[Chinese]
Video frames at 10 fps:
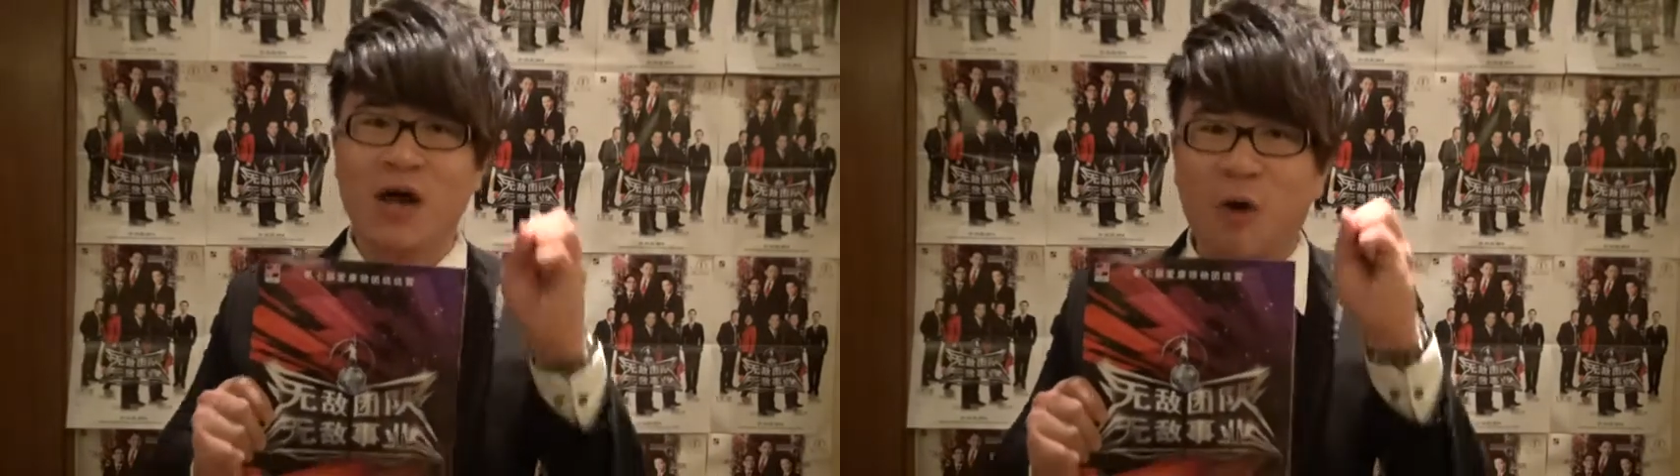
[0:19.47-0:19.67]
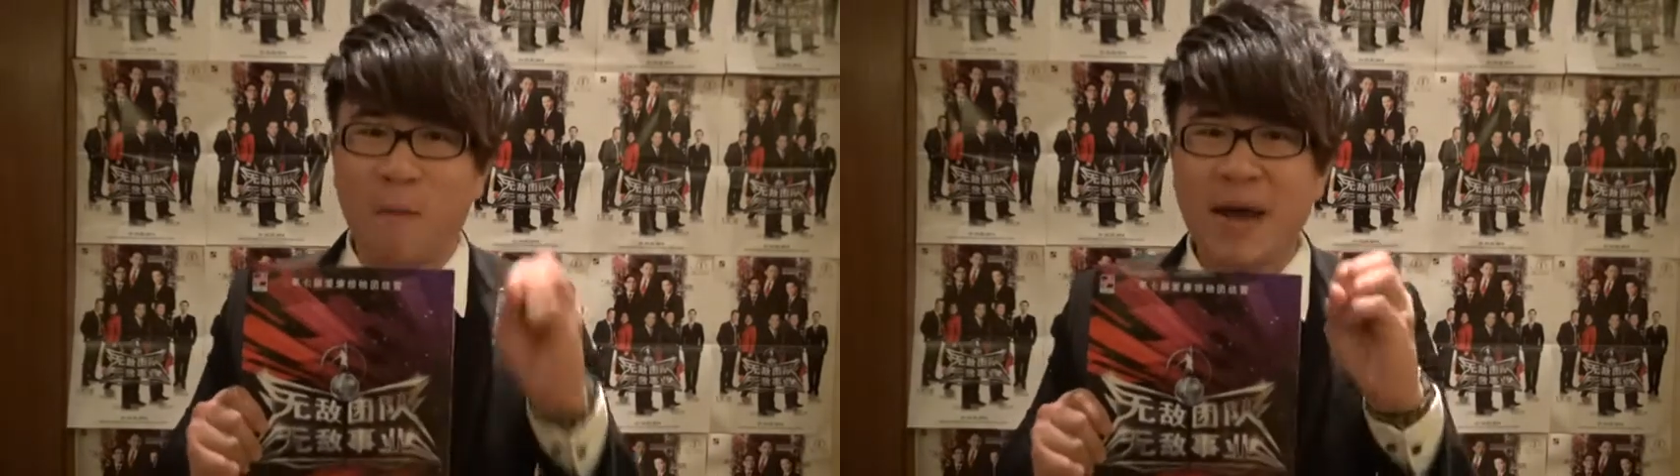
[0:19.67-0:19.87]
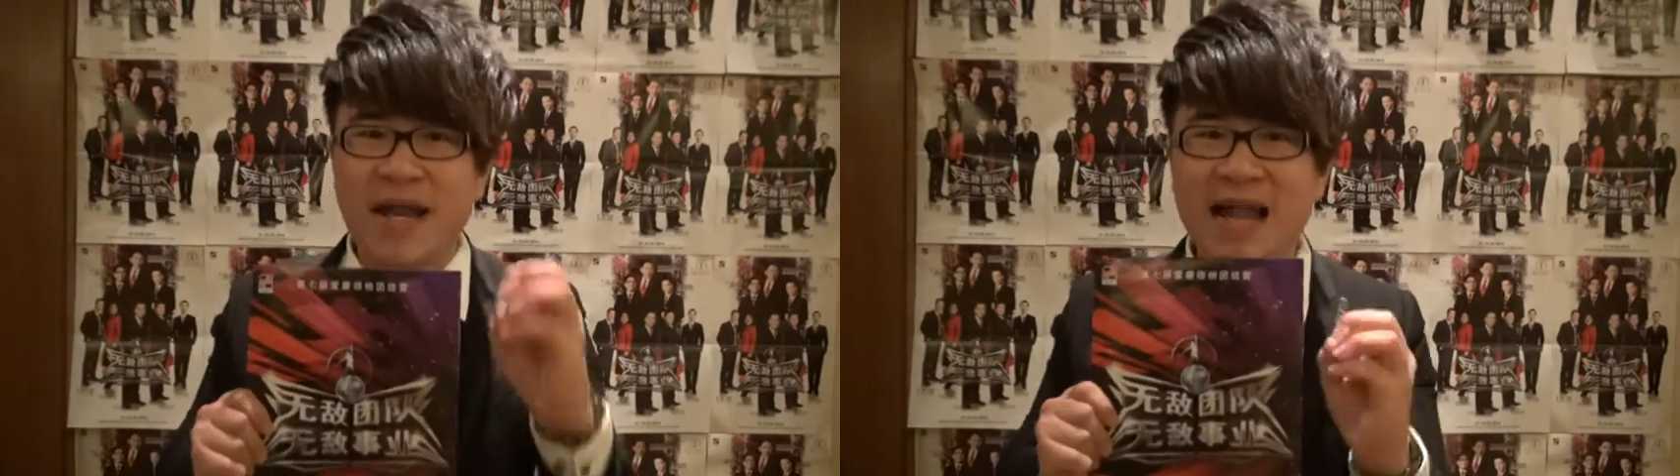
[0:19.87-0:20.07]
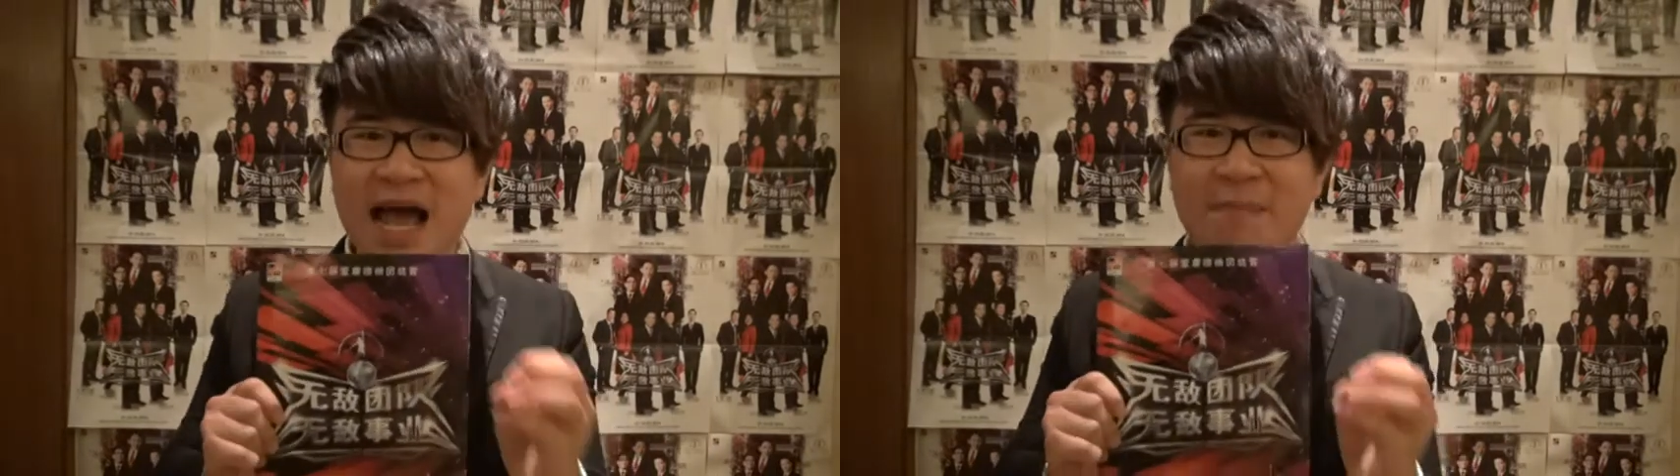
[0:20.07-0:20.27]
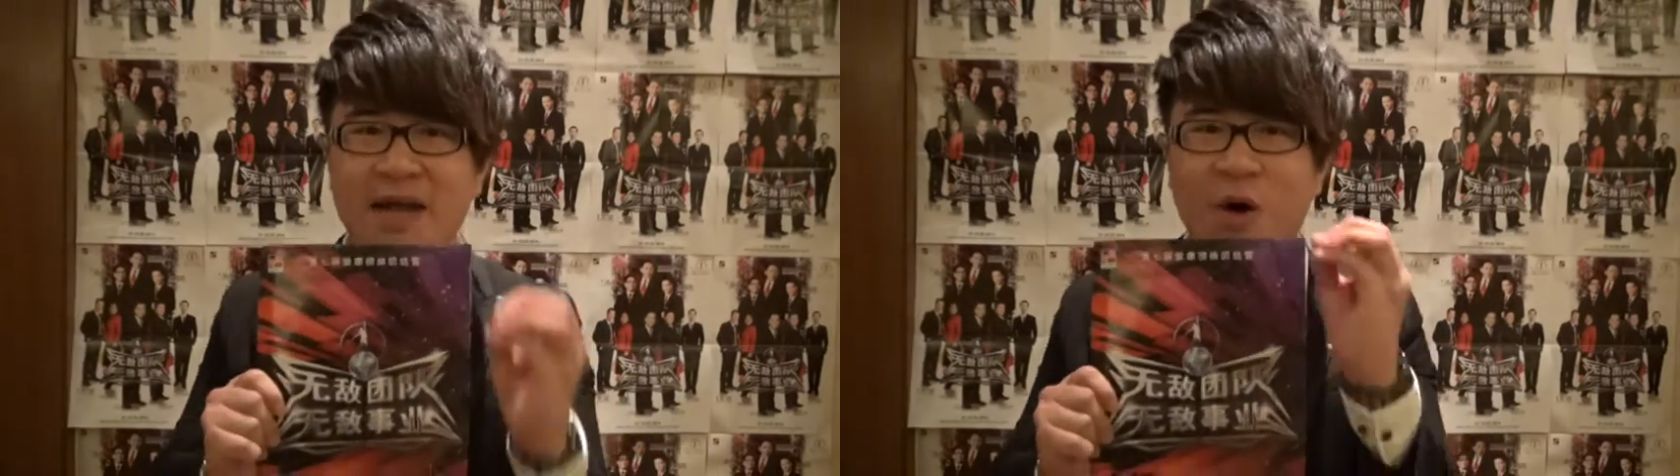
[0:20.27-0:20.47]
我被
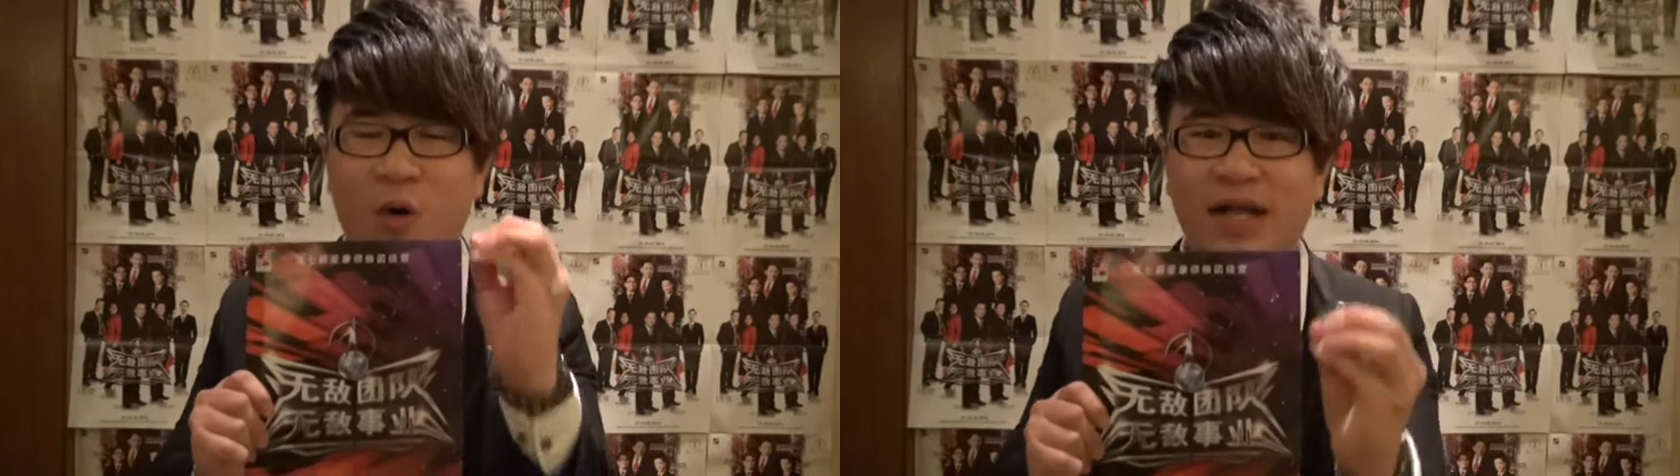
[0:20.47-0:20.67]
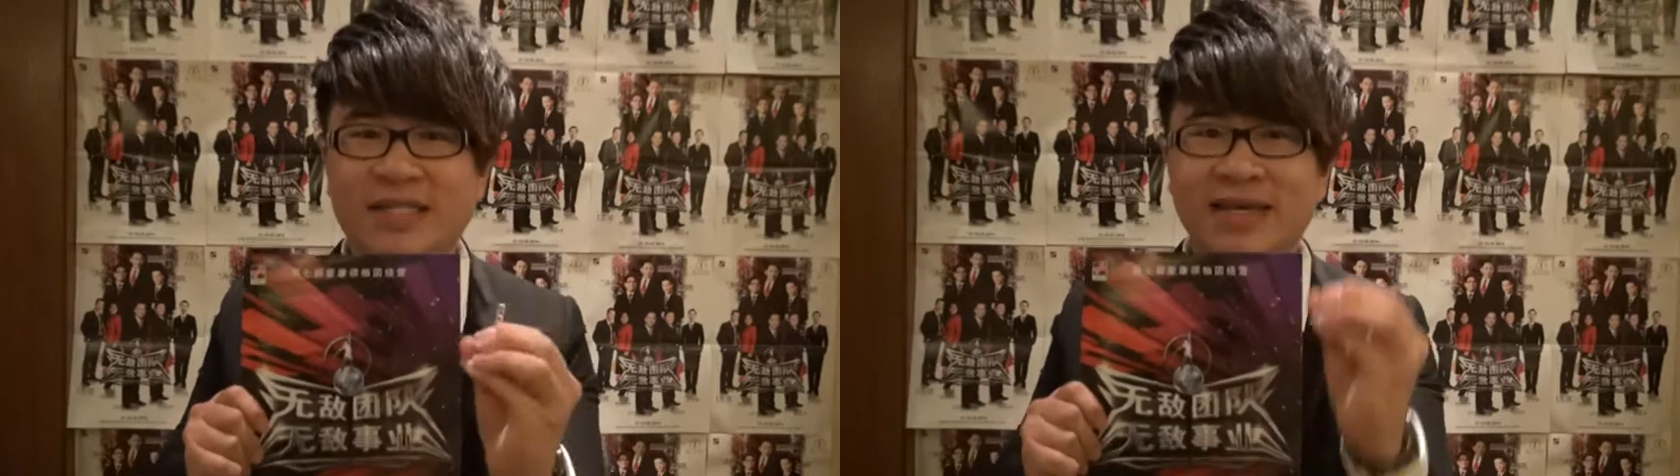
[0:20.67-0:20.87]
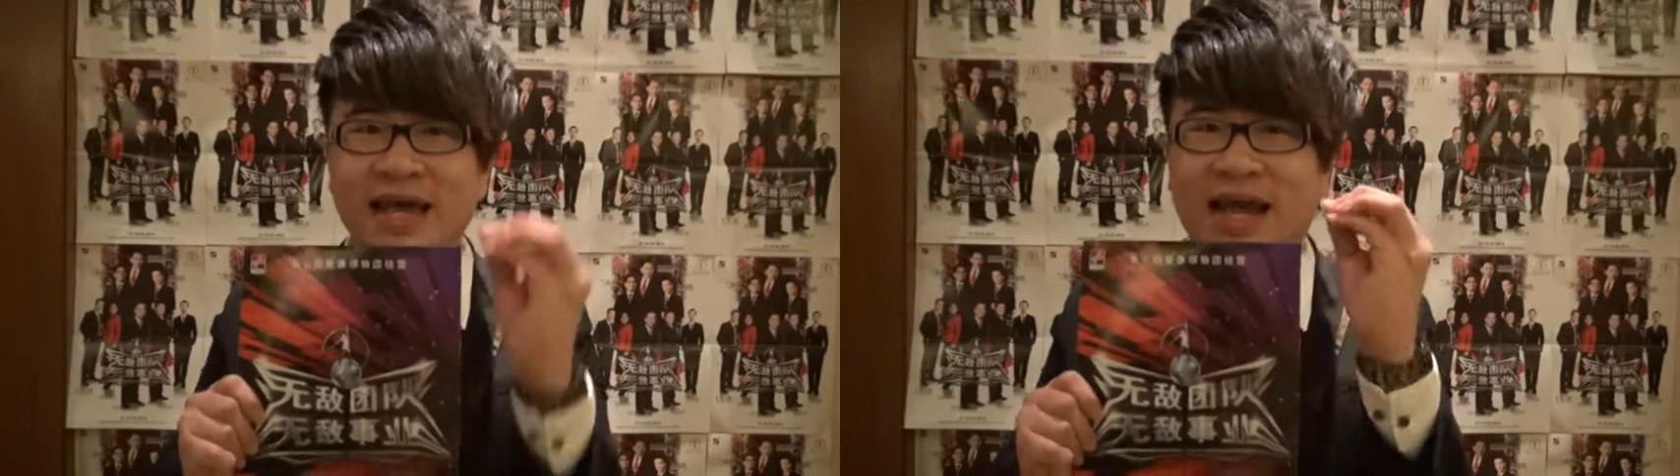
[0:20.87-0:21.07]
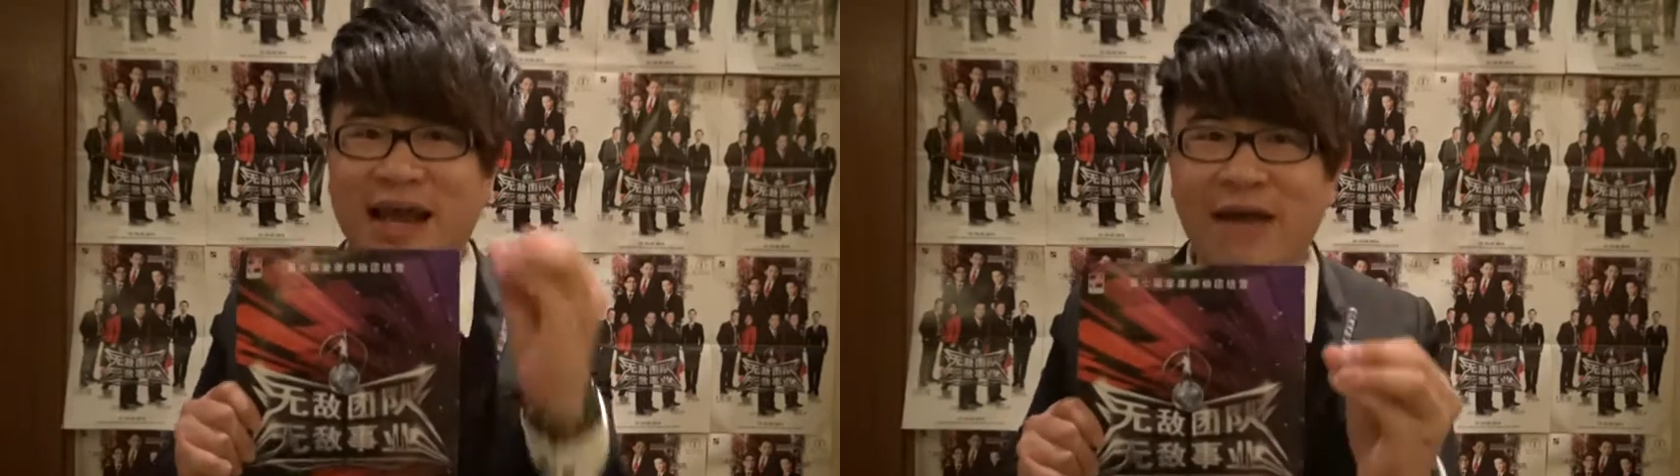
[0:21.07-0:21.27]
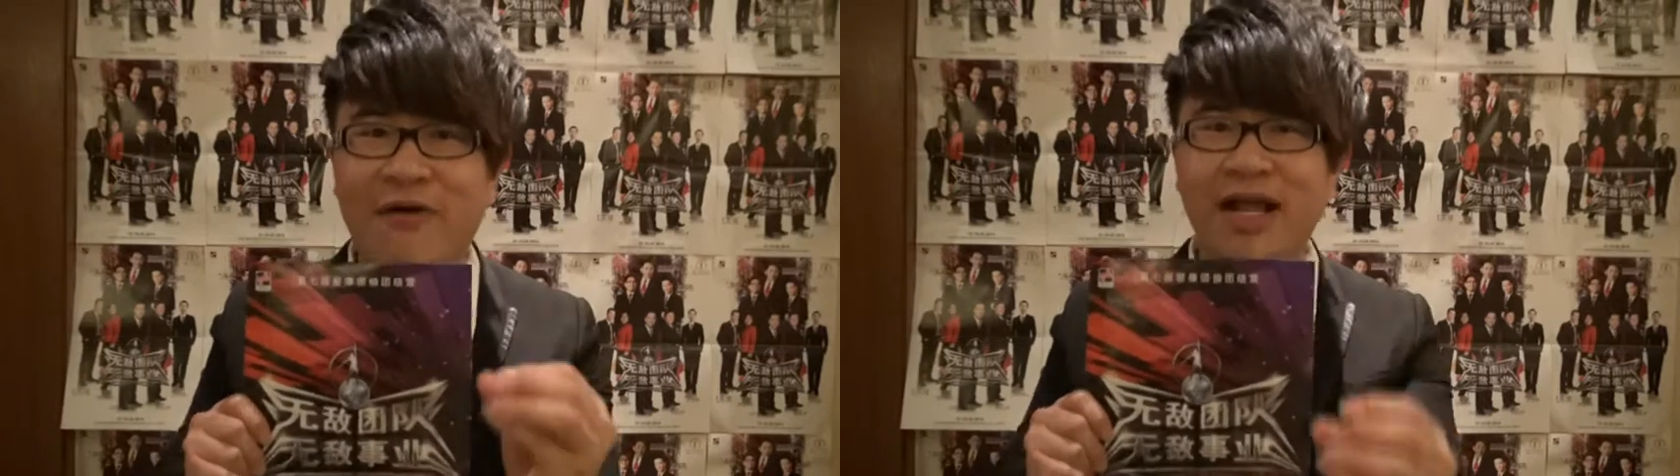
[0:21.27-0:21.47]
那边的环境给
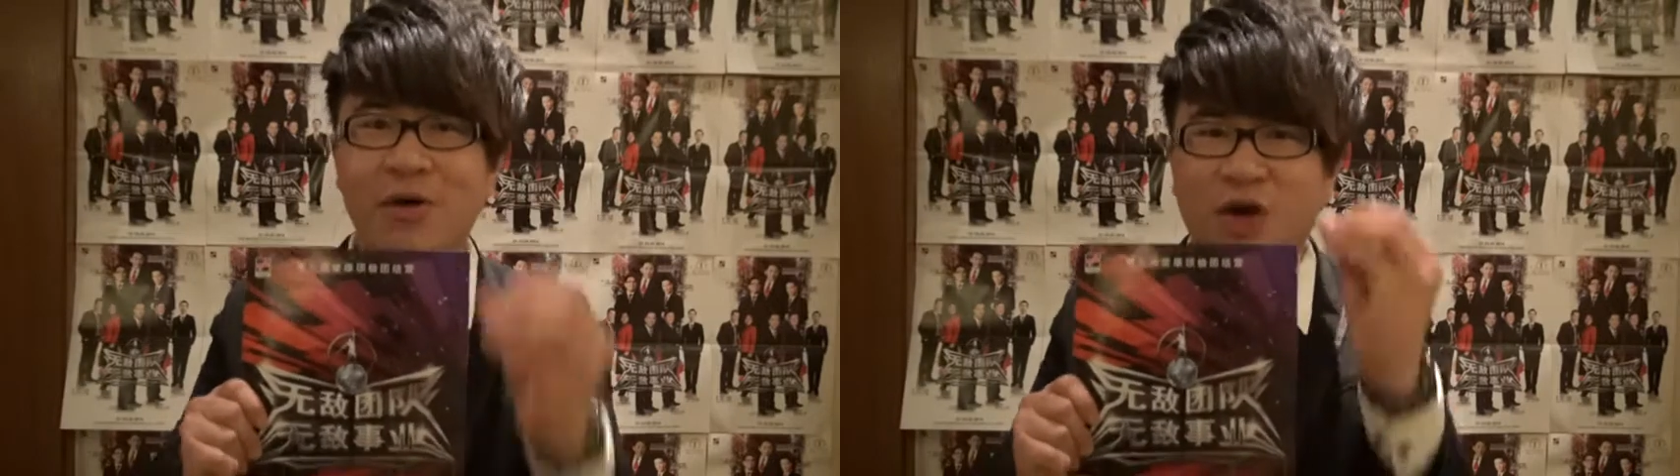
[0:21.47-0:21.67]
感染到，